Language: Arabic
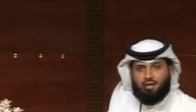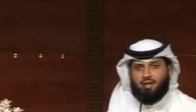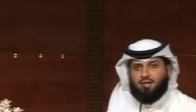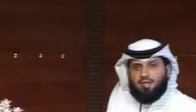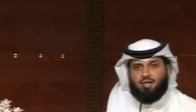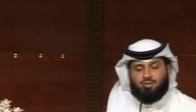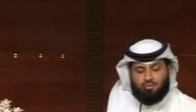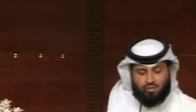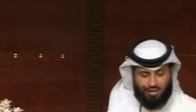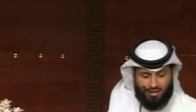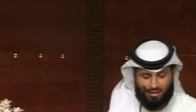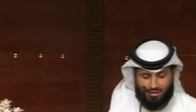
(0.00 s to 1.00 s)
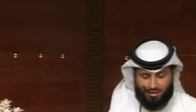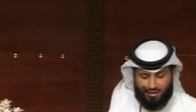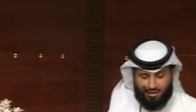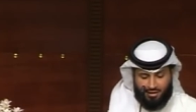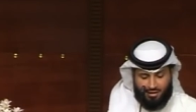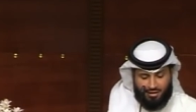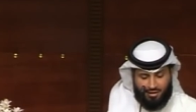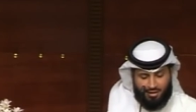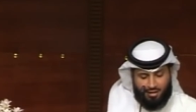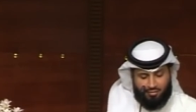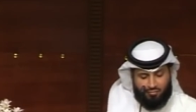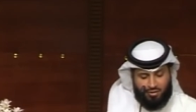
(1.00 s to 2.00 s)
حياتك أحلى
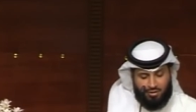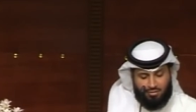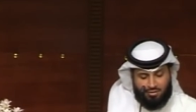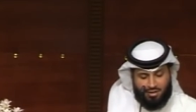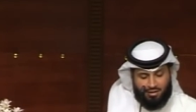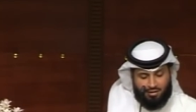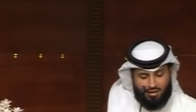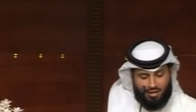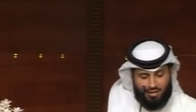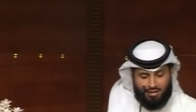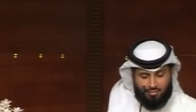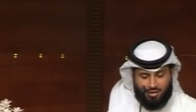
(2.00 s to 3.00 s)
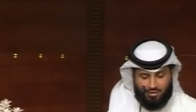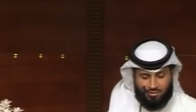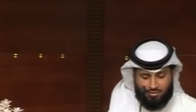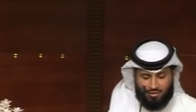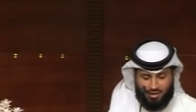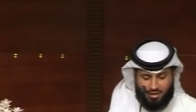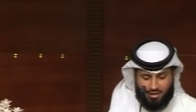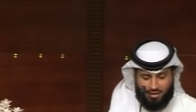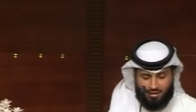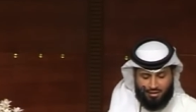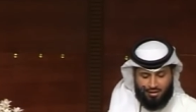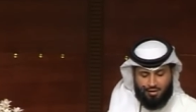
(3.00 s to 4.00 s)
في هدى الله والتقى
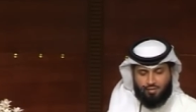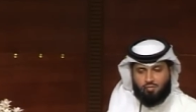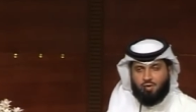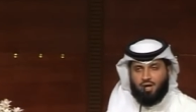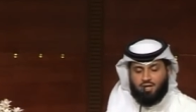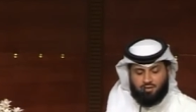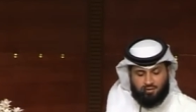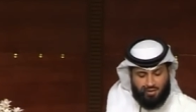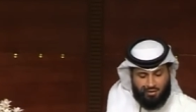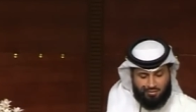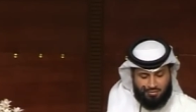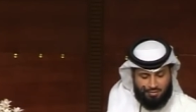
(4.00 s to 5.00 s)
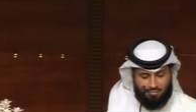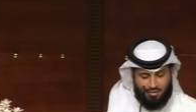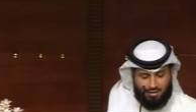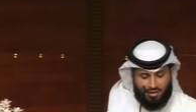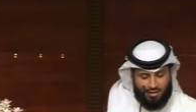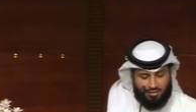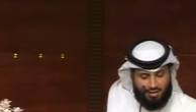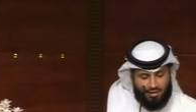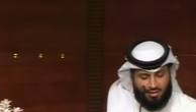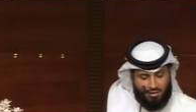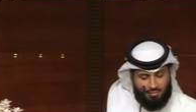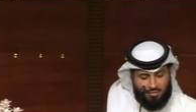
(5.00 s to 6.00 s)
وأجمل من
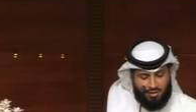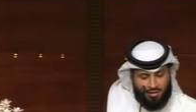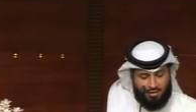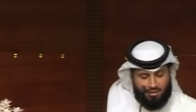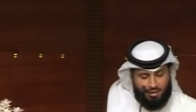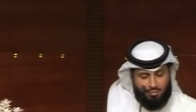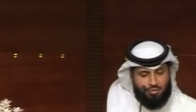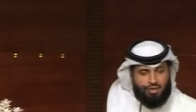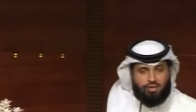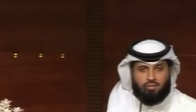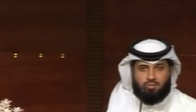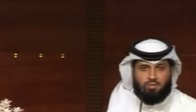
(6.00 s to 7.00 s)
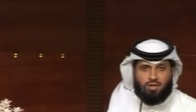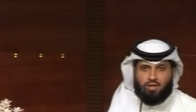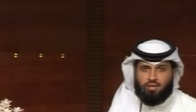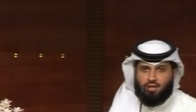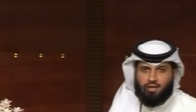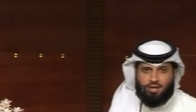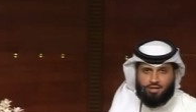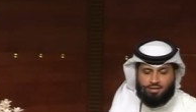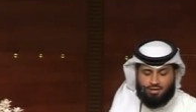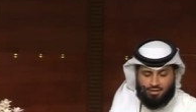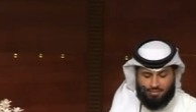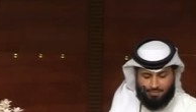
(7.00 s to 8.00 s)
أطايب روح
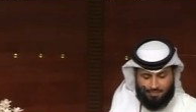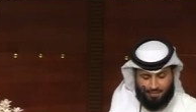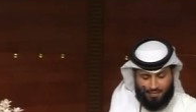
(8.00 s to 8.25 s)
وريحان